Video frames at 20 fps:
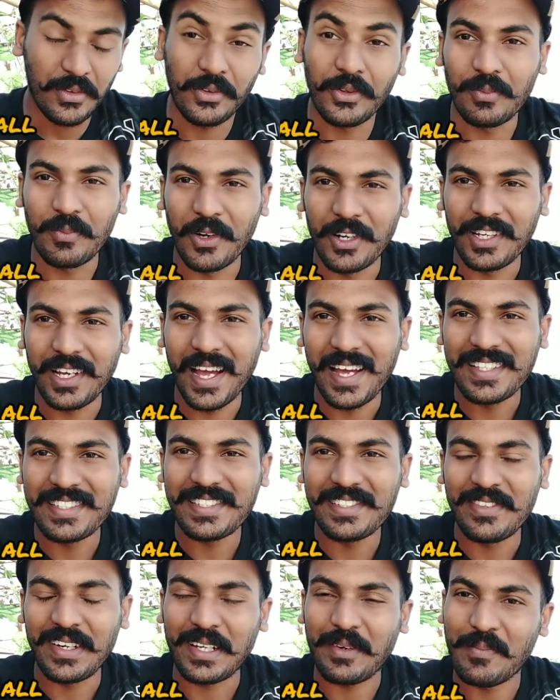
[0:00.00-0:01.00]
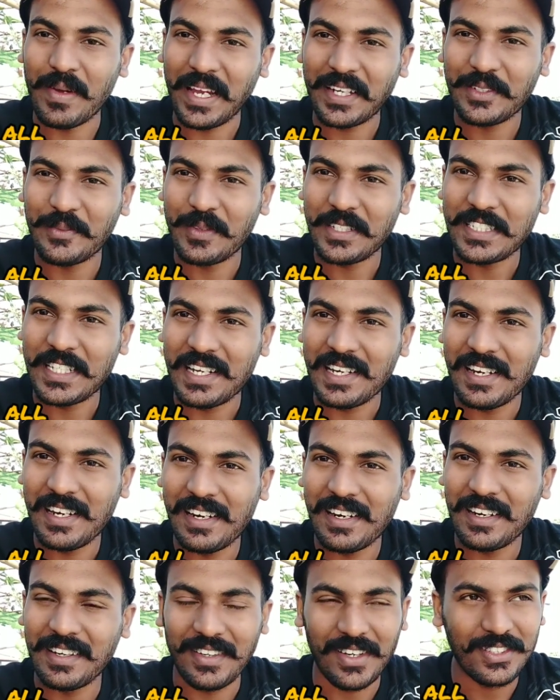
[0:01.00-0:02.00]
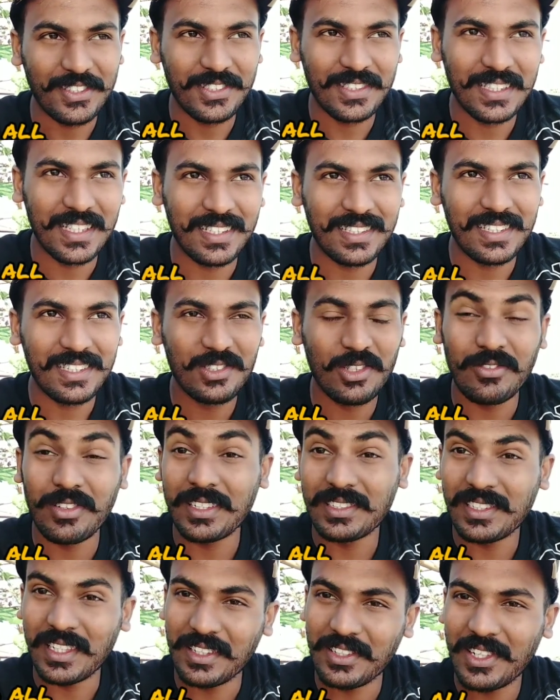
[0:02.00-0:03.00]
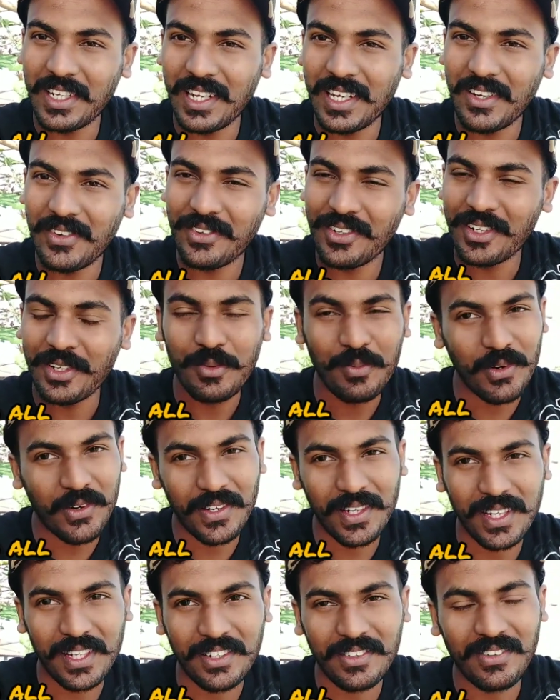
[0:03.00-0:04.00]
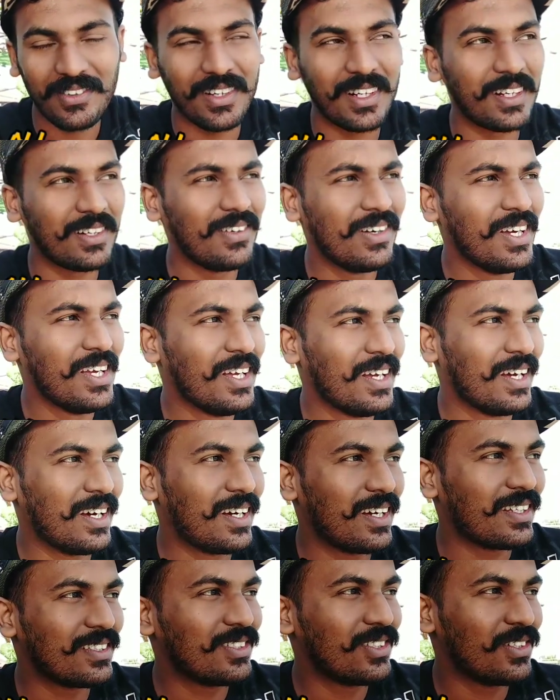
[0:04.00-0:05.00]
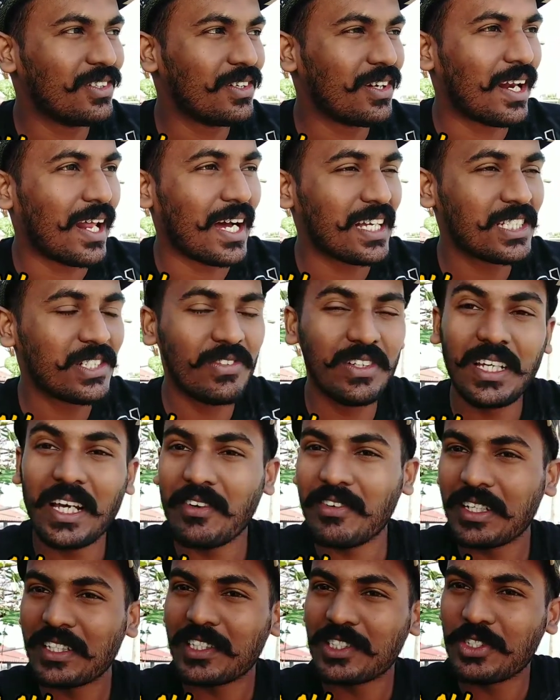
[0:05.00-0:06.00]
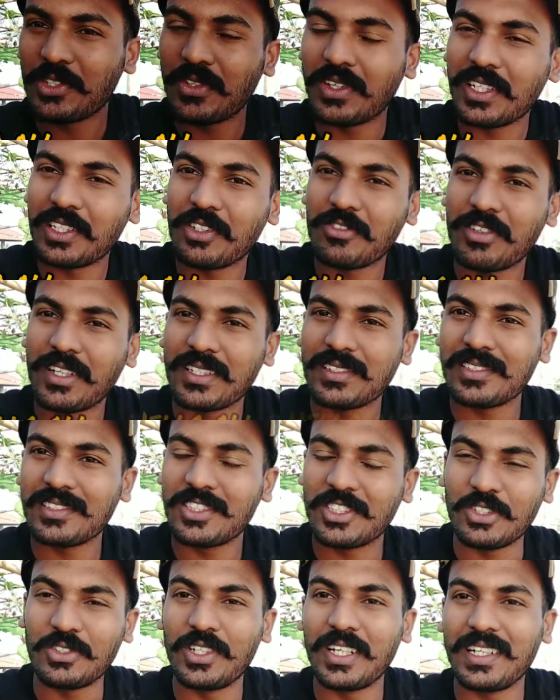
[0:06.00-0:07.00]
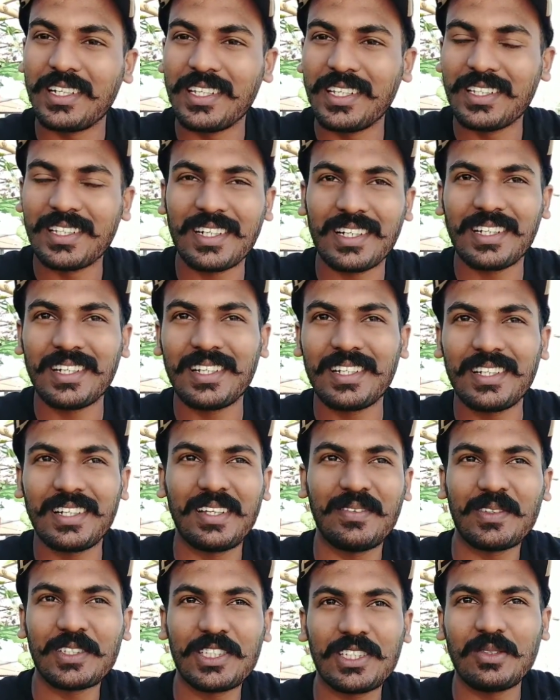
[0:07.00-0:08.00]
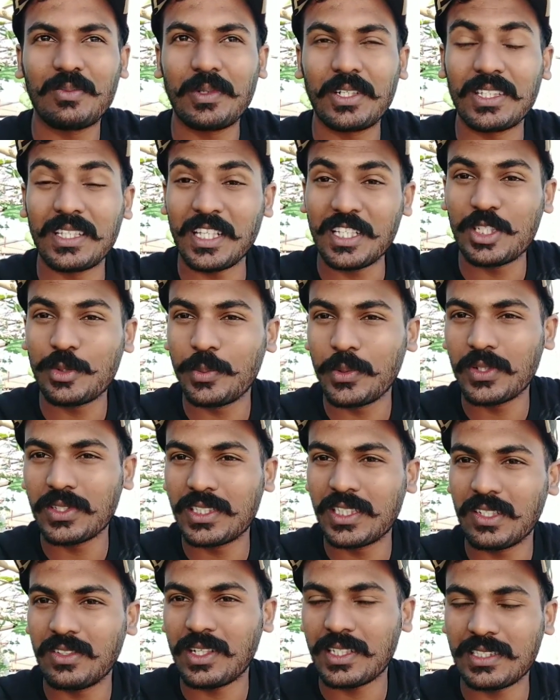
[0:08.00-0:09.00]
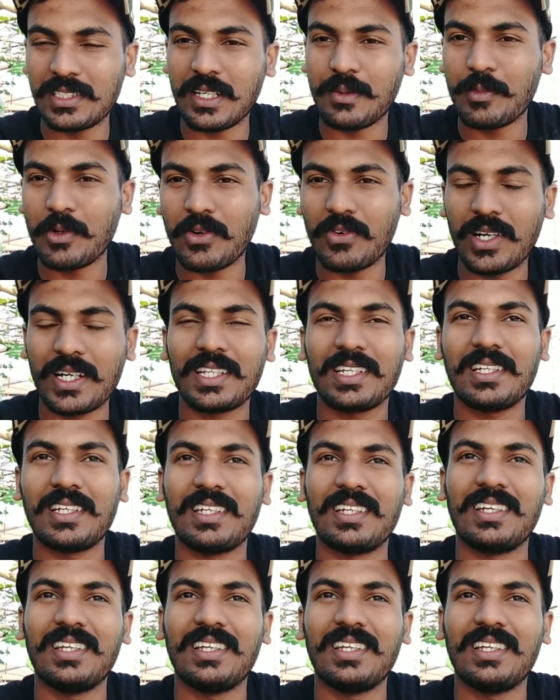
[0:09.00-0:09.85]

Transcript: గుడ్ మార్నింగ్ గాయస్ వెల్కమ్ బ్యాక్ టు మై ఛానల్ రాజు సియాద్రి సో ఫ్రెండ్స్ అందరూ ఎలా ఉన్నారు బాగున్నారు అనుకుంటున్నాను సో లాస్ట్ వీడియో ఎవరైతే చూడలేదో ఫ్రెండ్స్ చూడండి ఎందుకంటే నేను ఏమొచ్చి ఇప్పుడు తేజ్పూర్ వచ్చాను అస్సాం గోవాటి